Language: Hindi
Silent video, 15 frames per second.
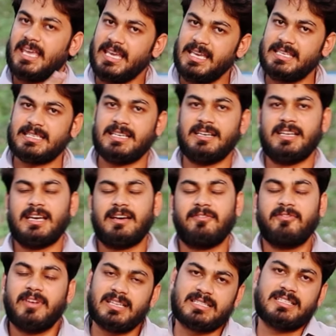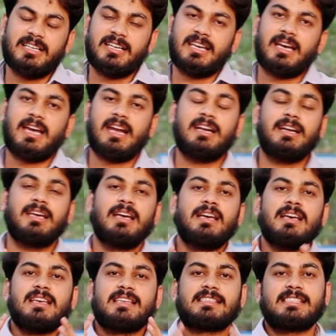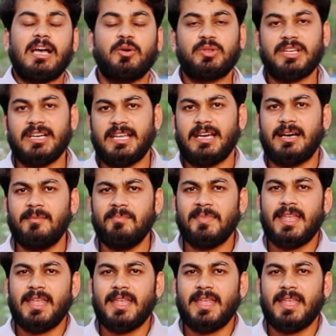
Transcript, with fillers: ईस्ट इंडिया वेस्ट इंडिया एंड साउथ इंडिया